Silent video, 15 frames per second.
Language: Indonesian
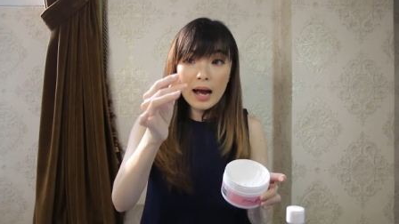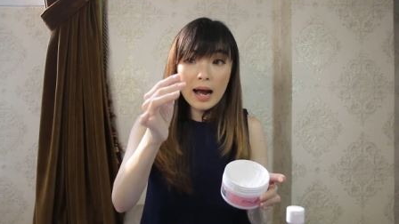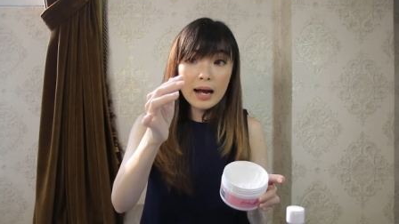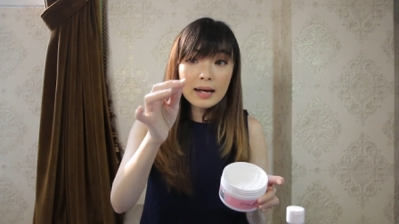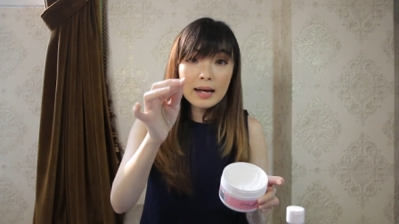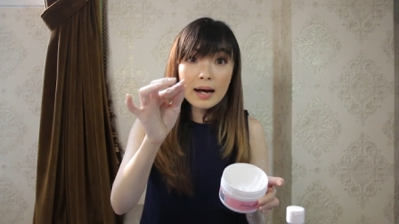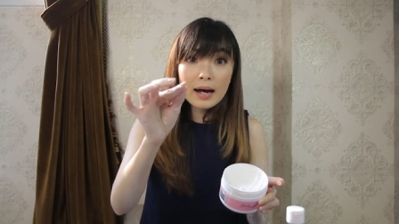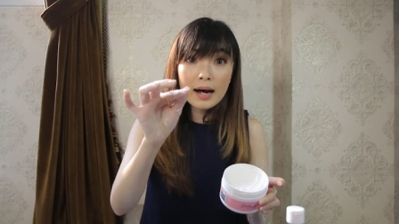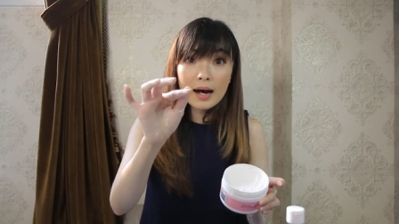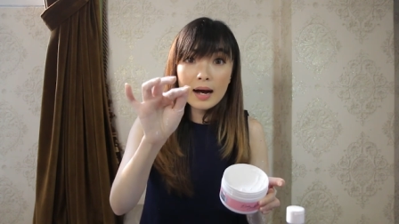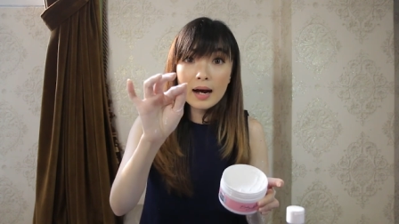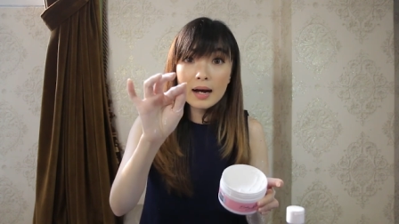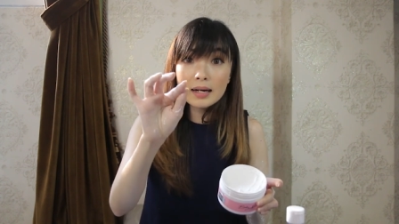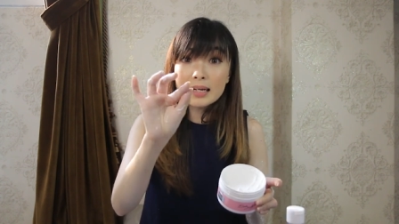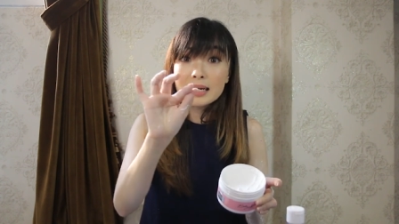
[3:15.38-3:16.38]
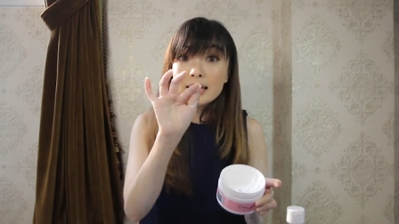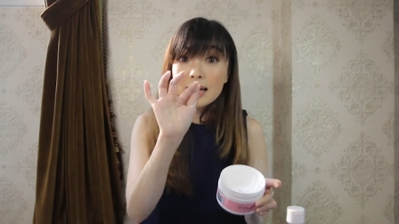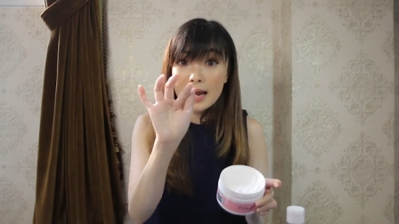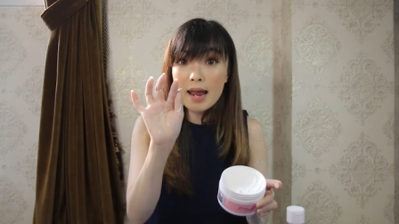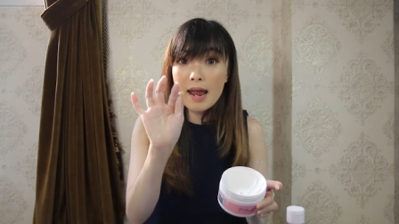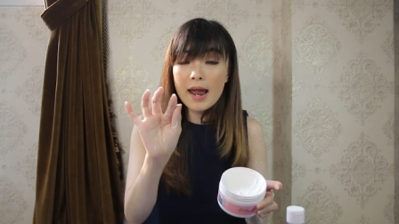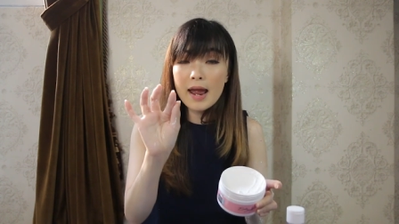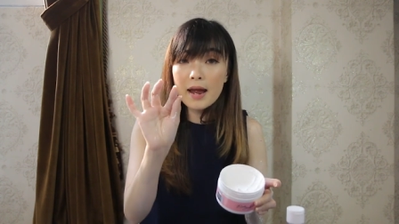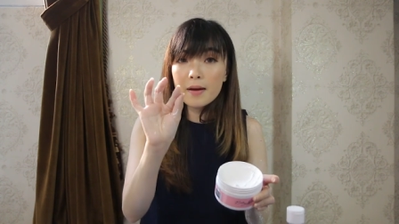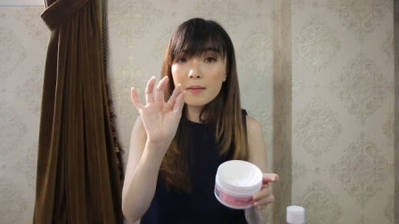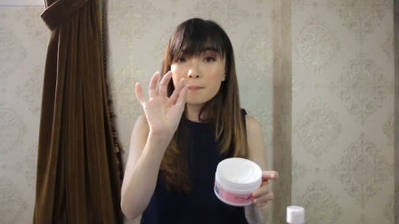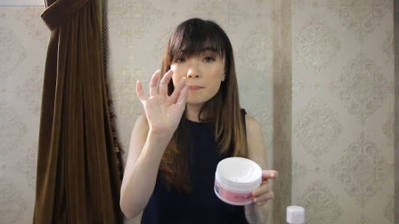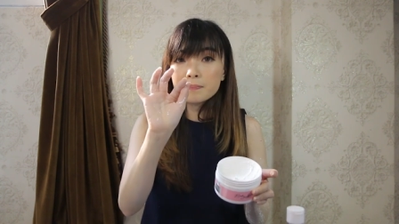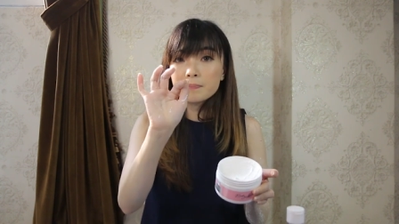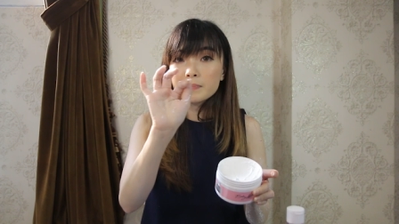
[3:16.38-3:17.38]
agak gede
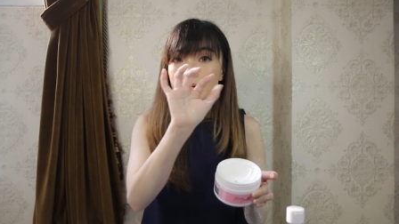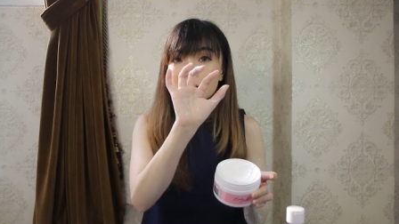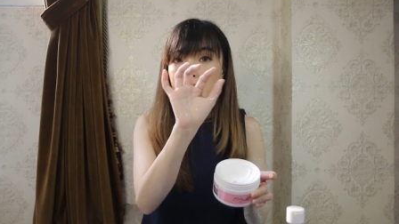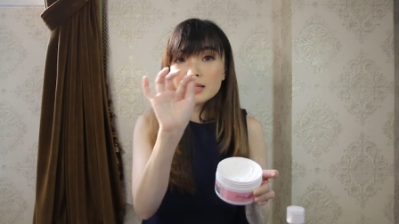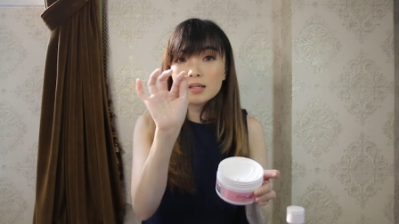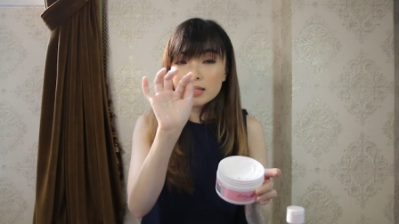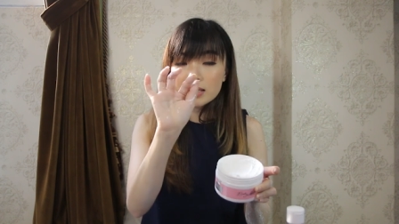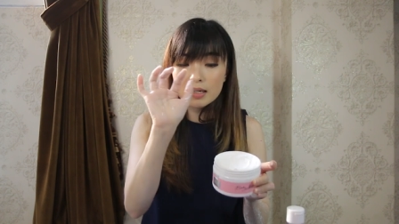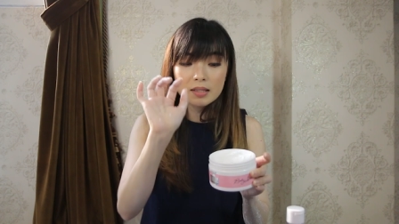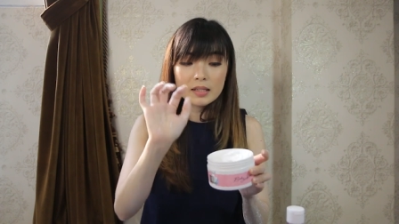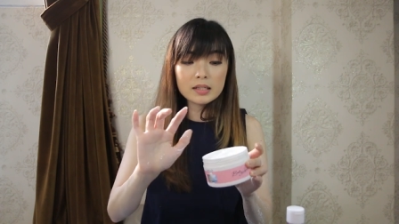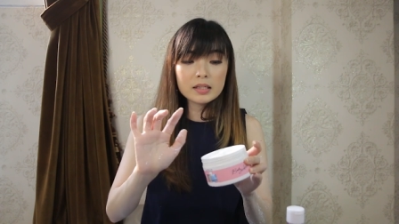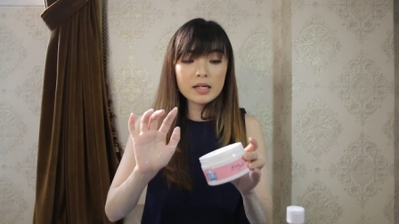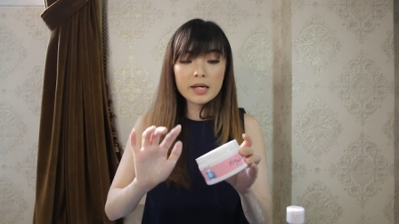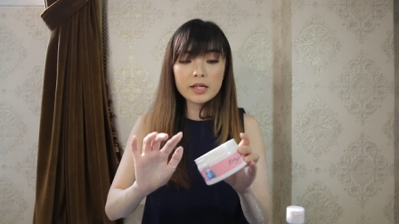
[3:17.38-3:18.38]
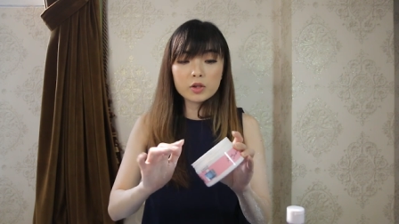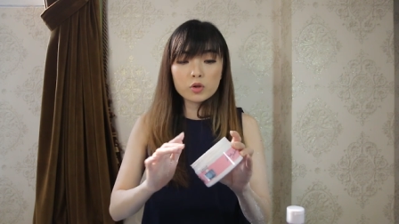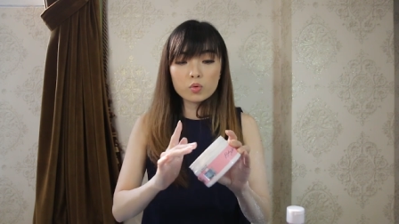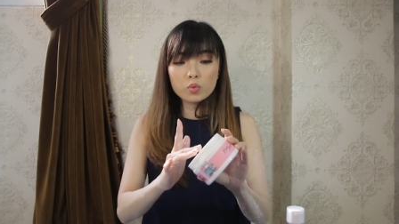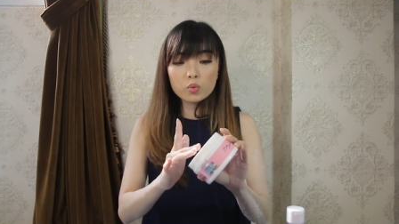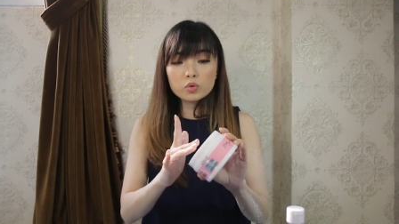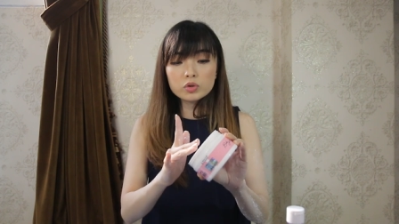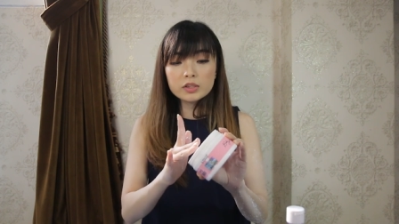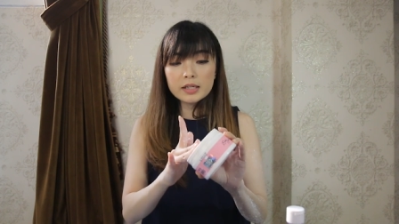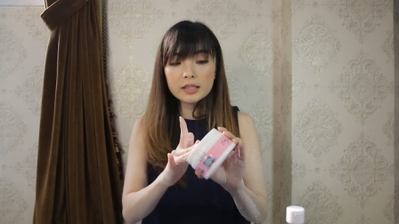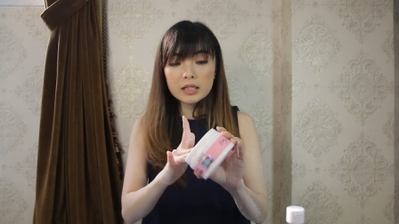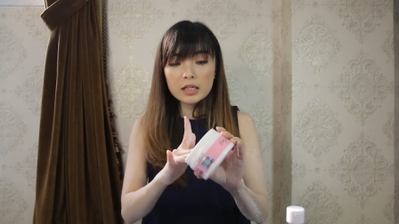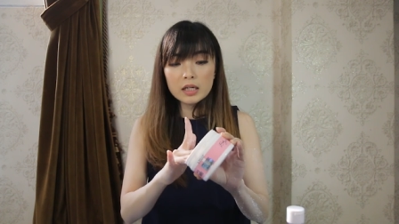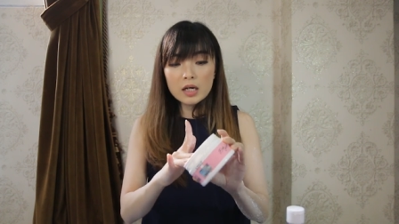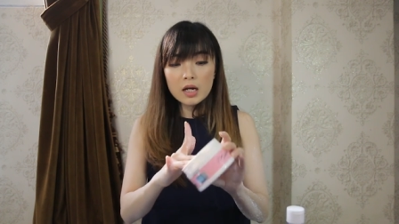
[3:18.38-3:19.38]
hmm, gerendil-gerendilnya itu
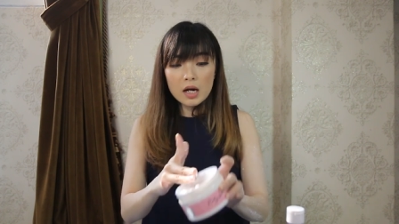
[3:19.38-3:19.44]
jadi